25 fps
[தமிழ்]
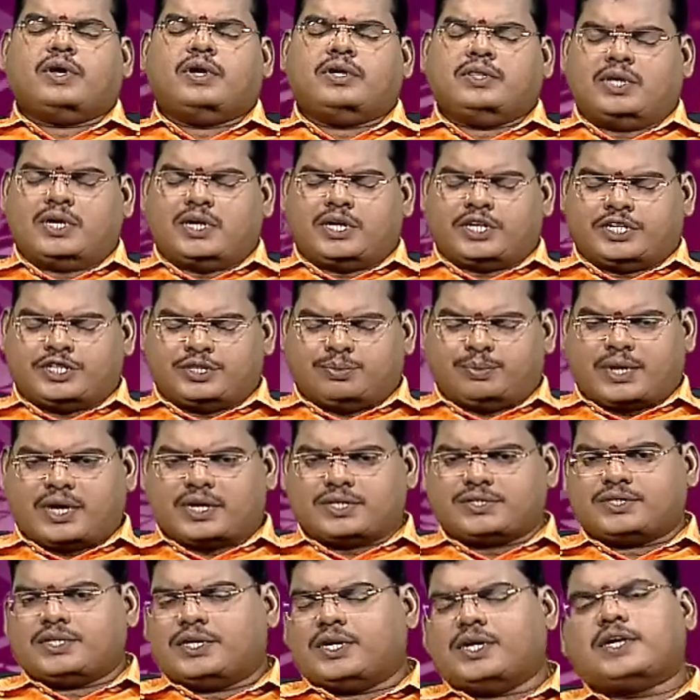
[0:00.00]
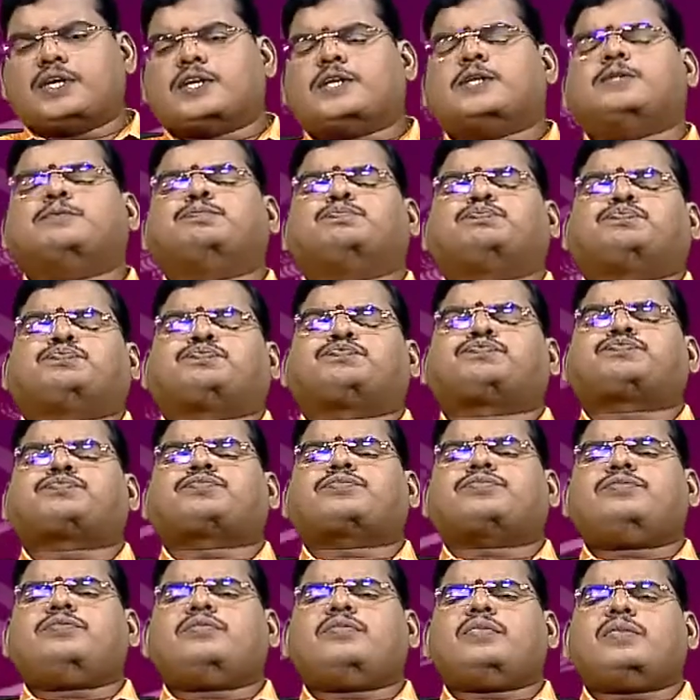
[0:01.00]
இந்த ரிஷபராசினருக்கு
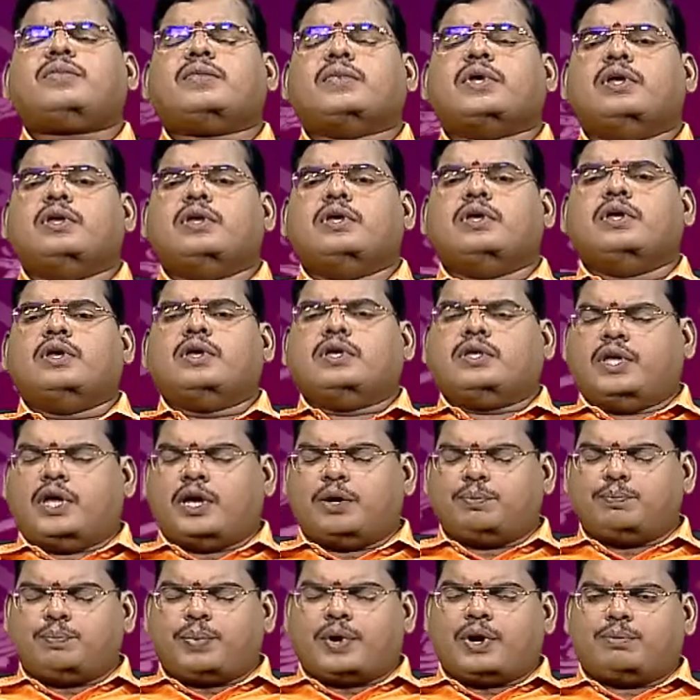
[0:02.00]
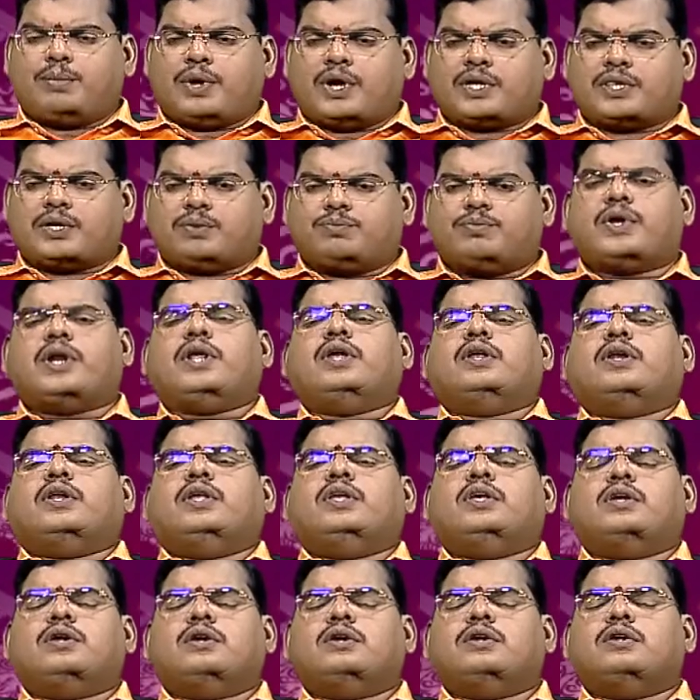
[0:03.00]
ஏப்ரல் மாதம் வரை
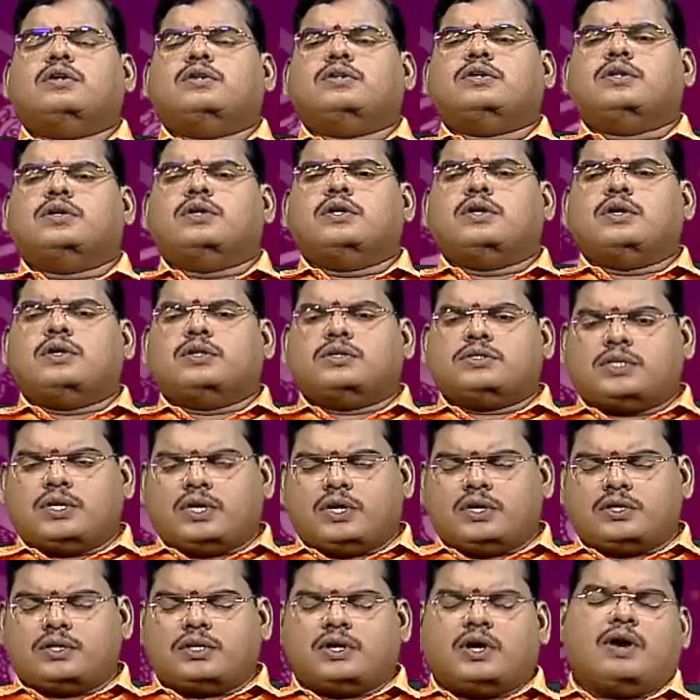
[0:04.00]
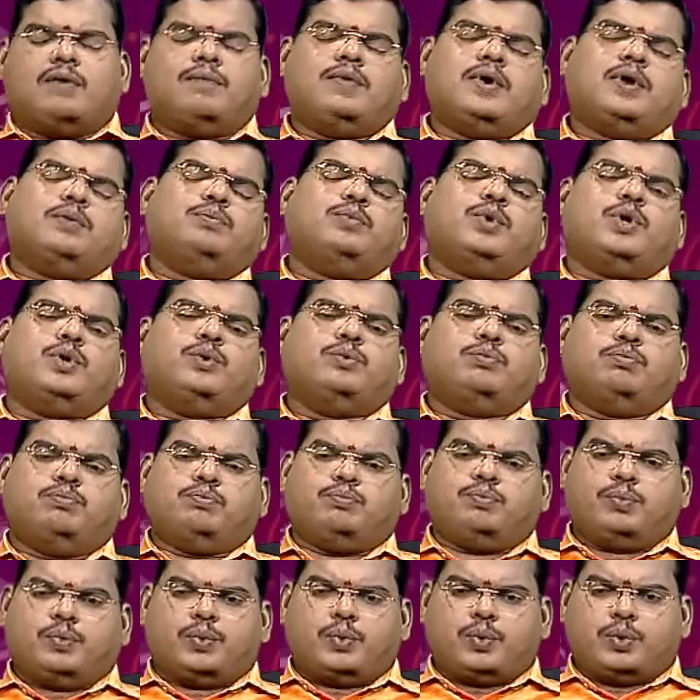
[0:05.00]
நீங்கள் சிறிது கவனமுடனும்
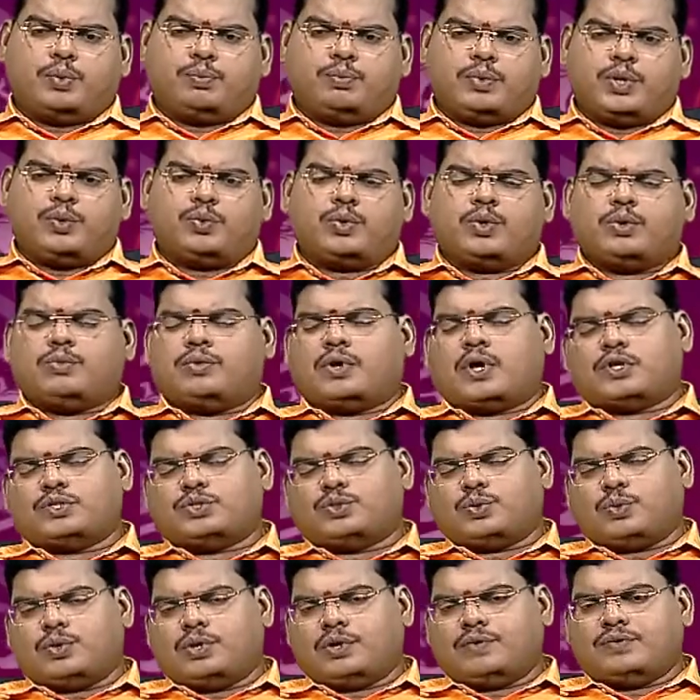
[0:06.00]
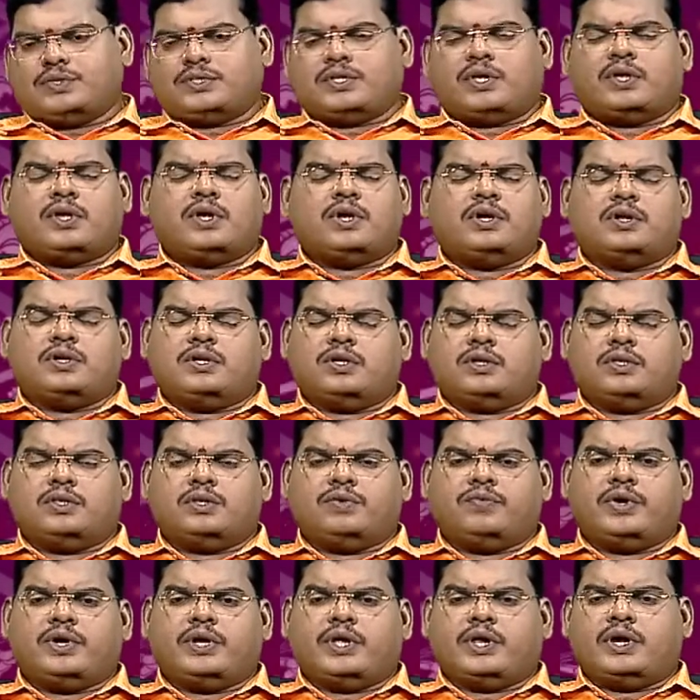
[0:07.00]
பொறுமையுடனும் நான் சொன்ன விஷயங்கள்
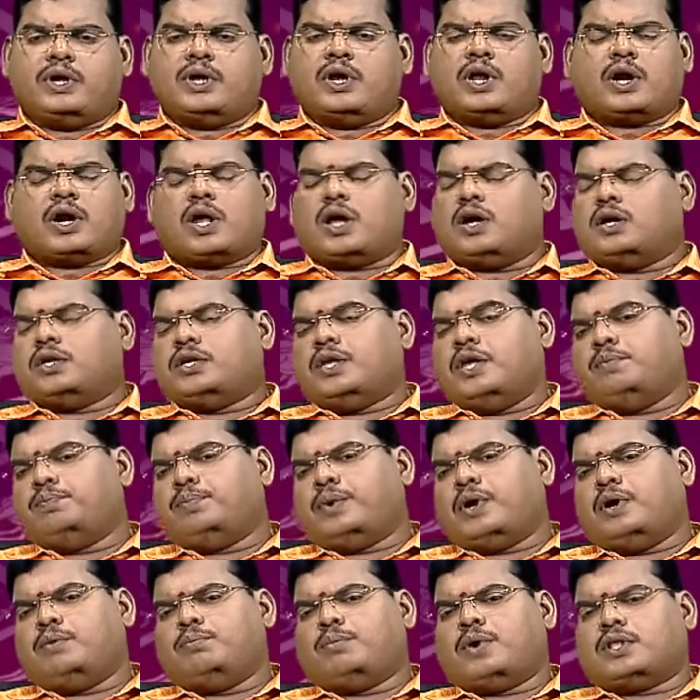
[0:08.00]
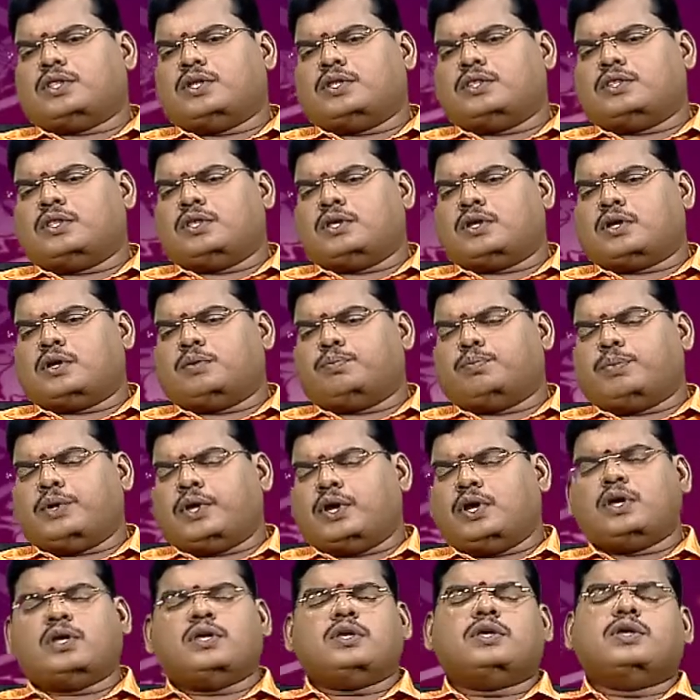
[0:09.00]
இருந்துவிட்டீர்களானால் ஏப்ரல் மாதத்திற்கு
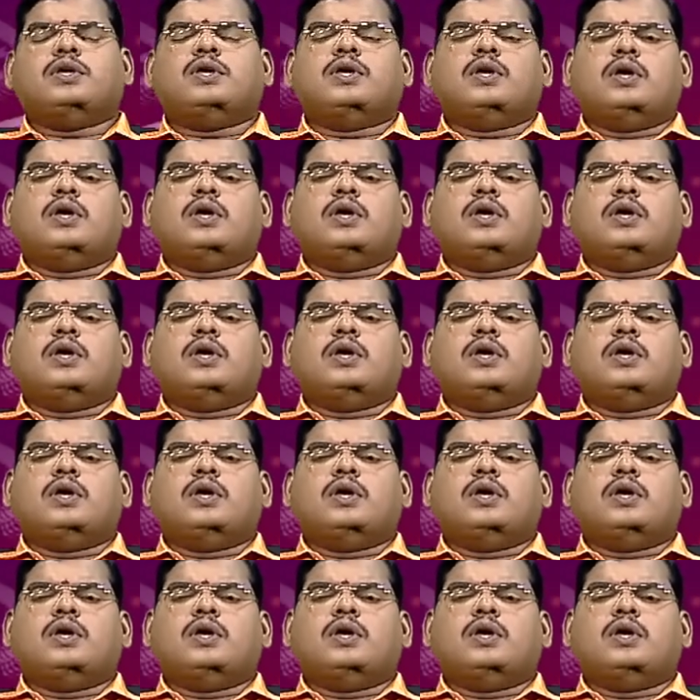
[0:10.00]
பிறகு